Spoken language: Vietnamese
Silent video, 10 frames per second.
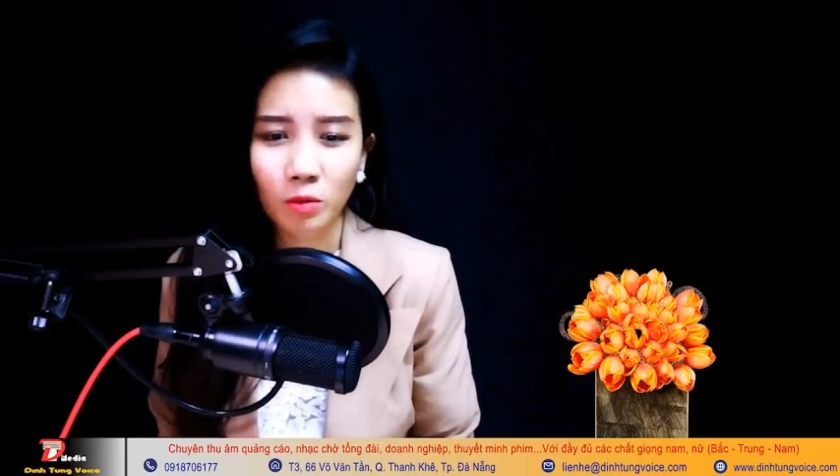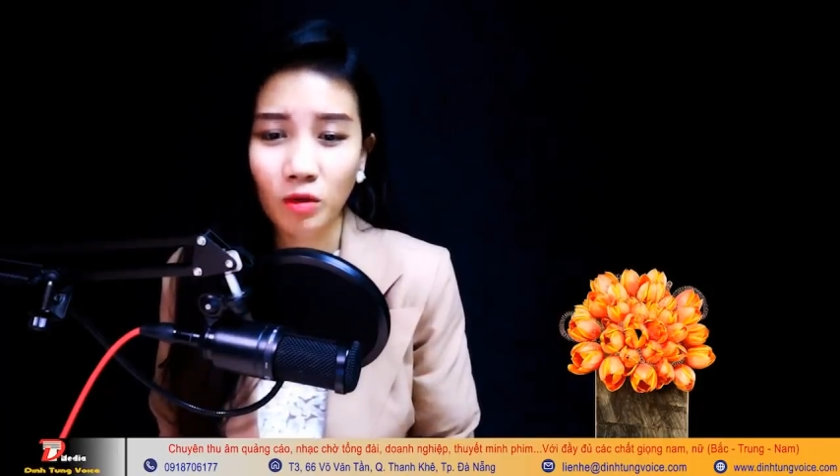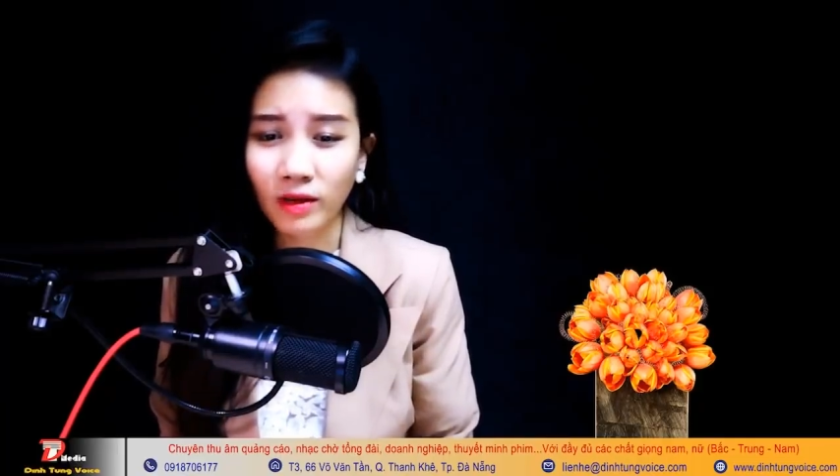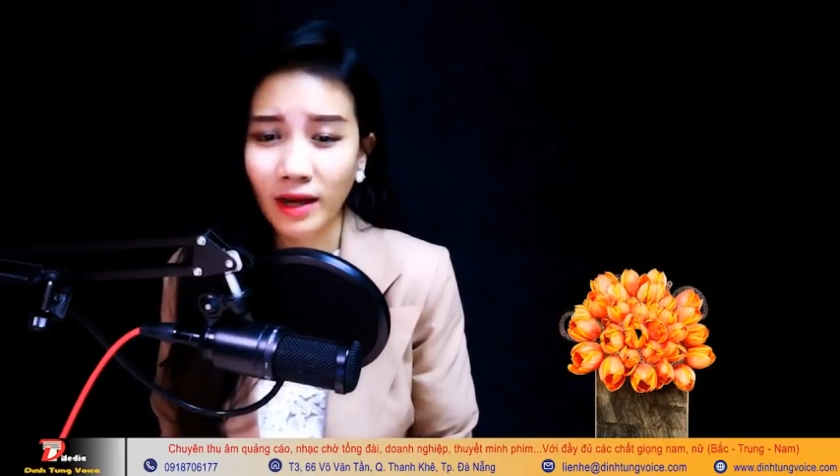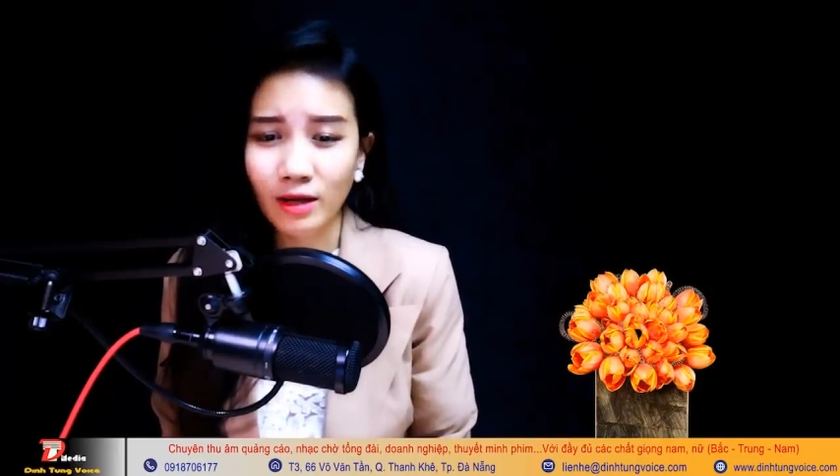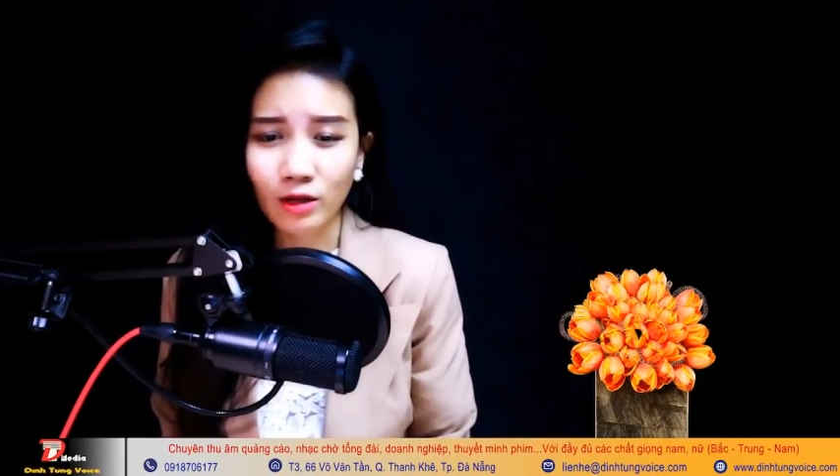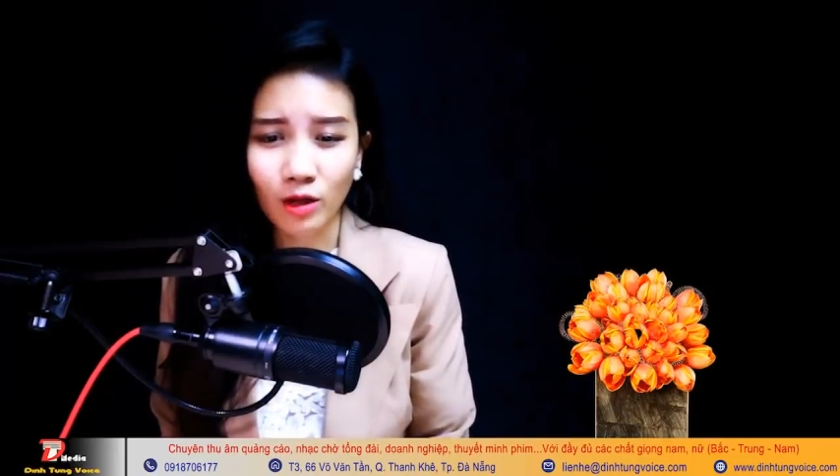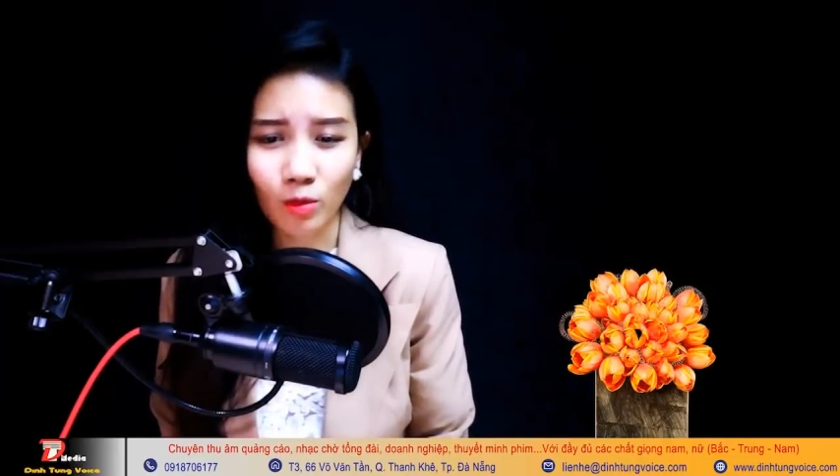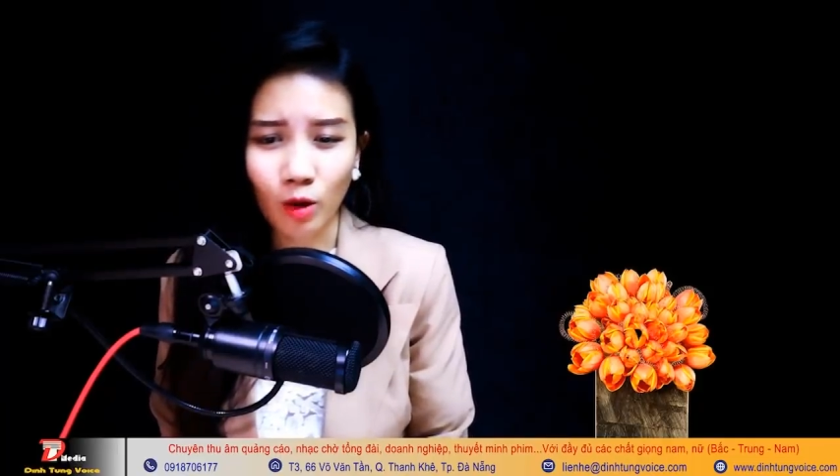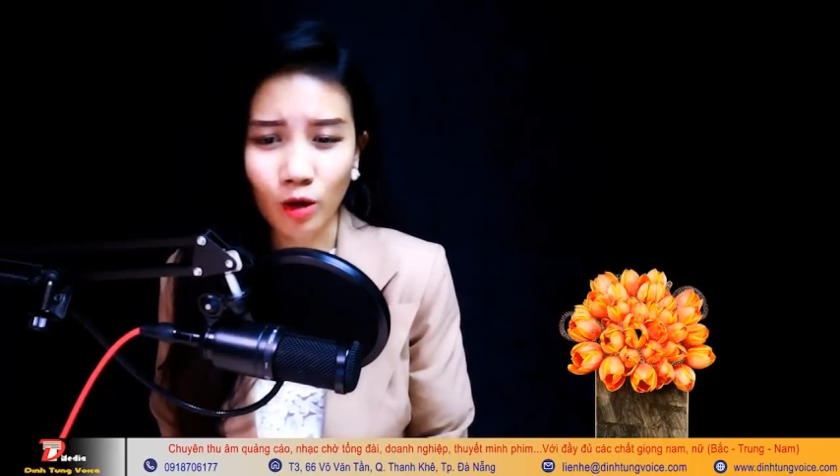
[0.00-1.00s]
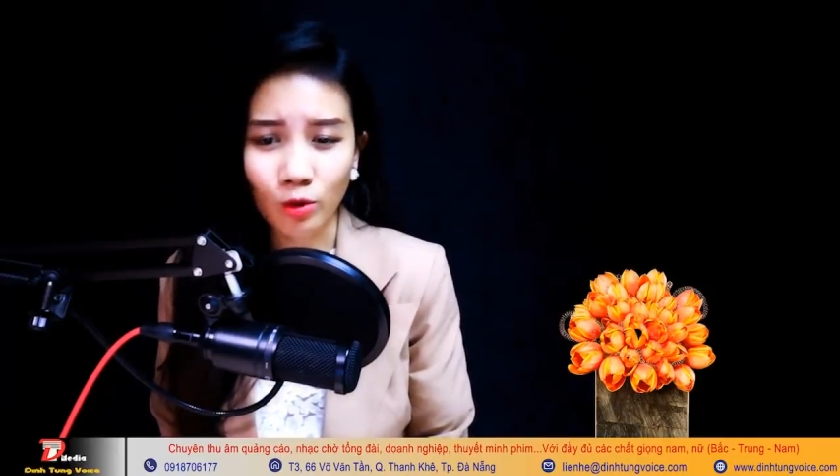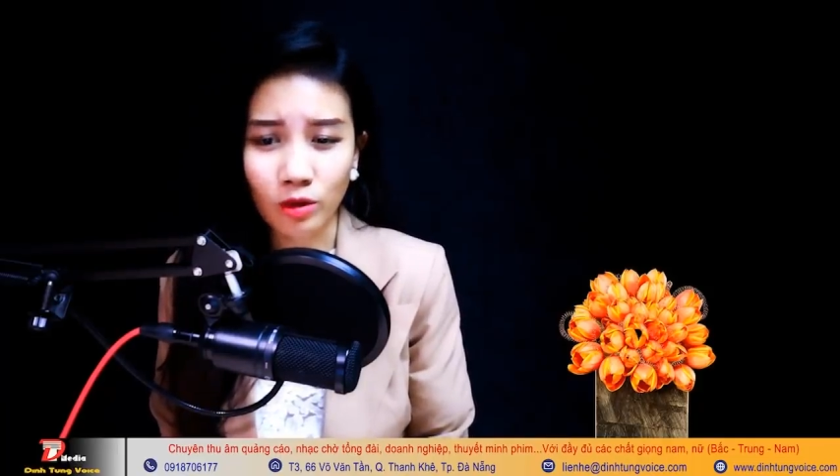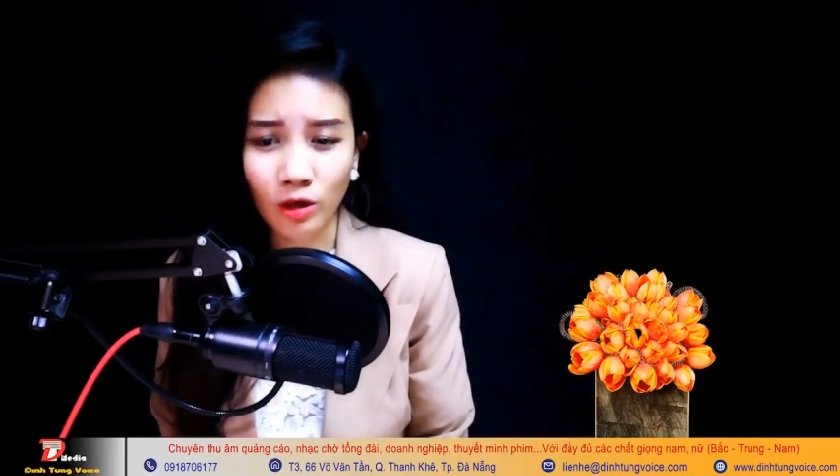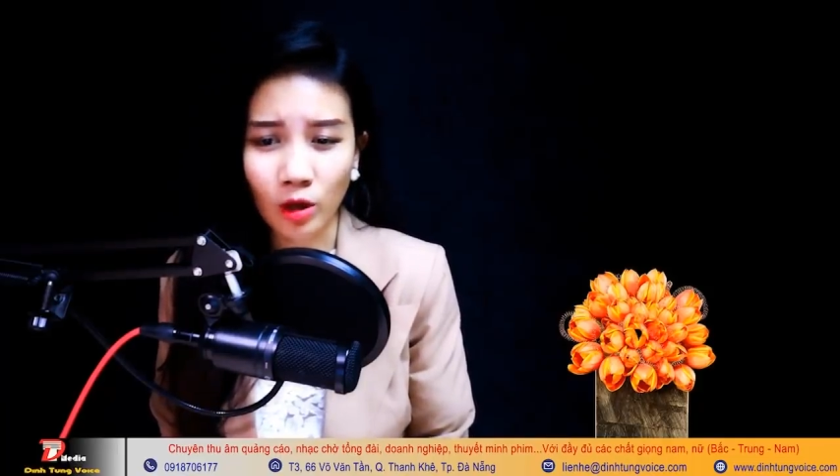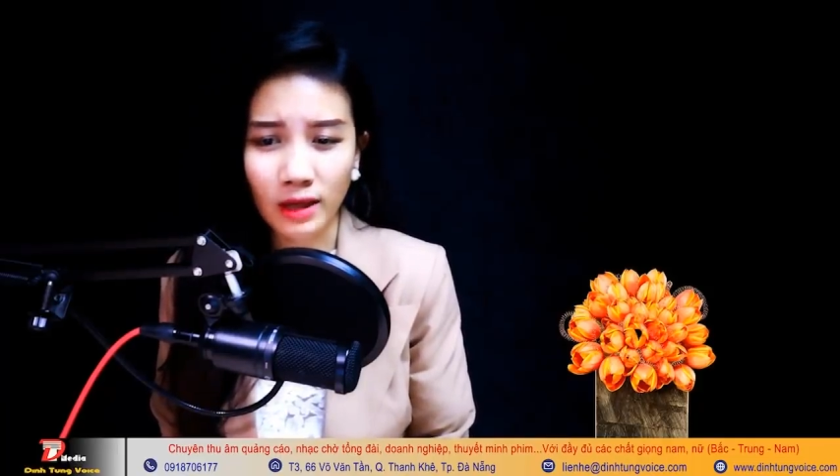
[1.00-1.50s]
Bởi vì nghe được giọng nói của
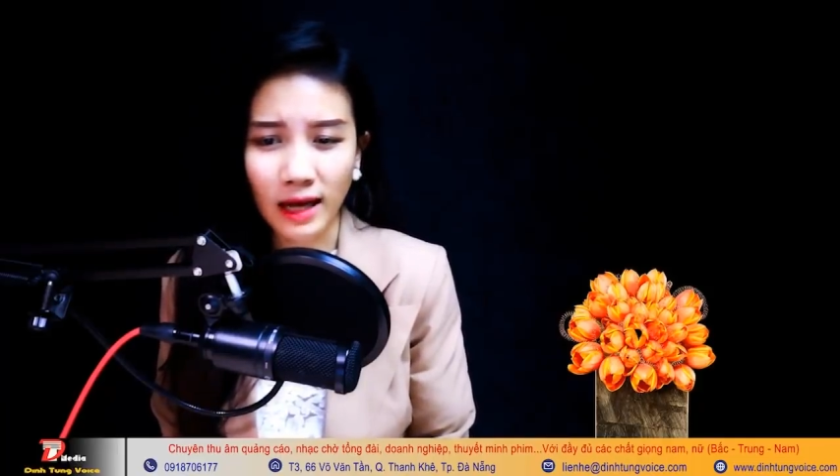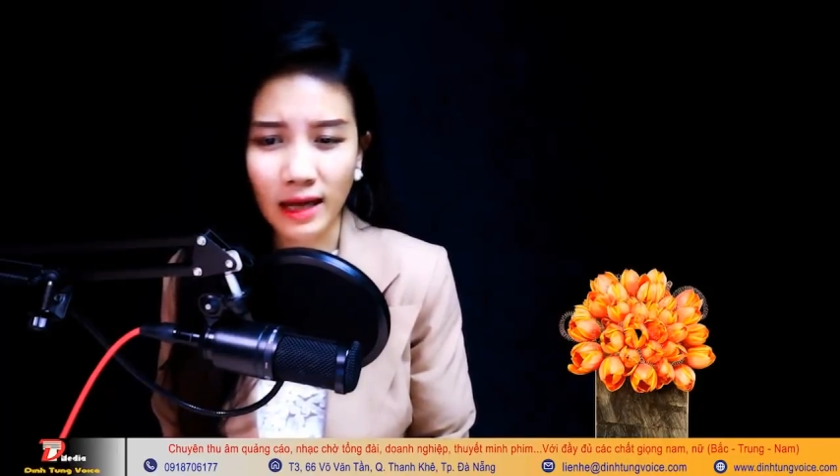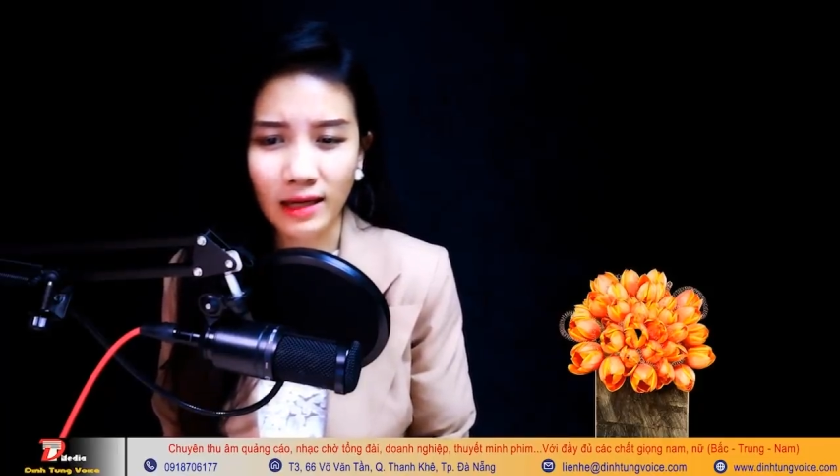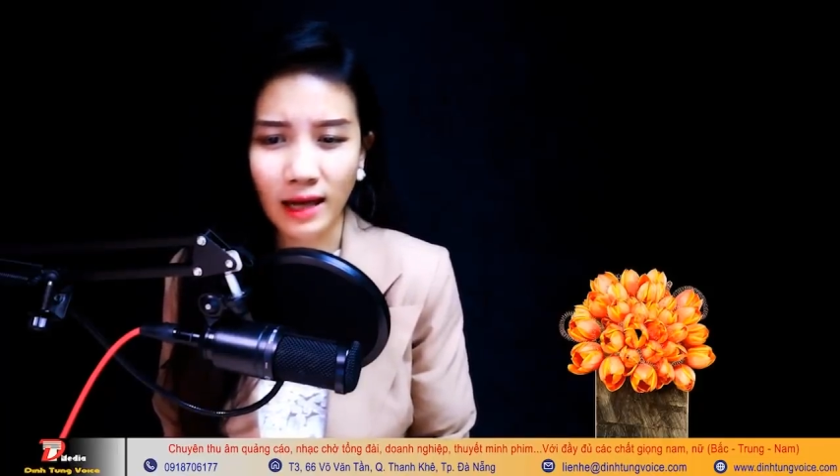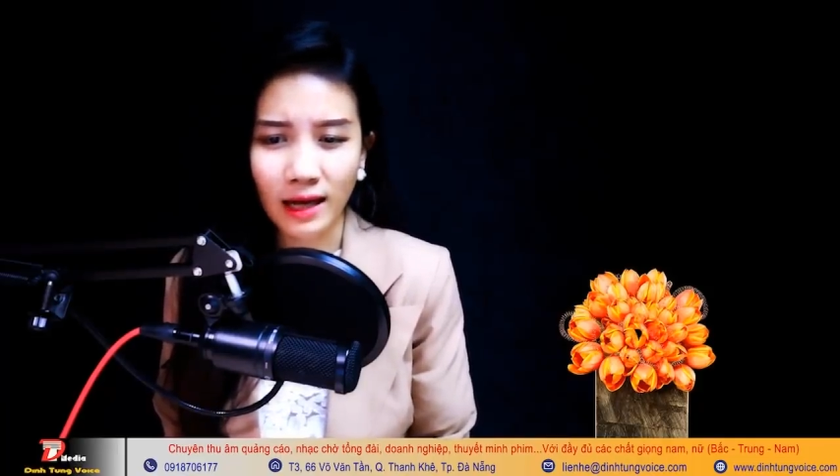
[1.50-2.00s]
người con gái,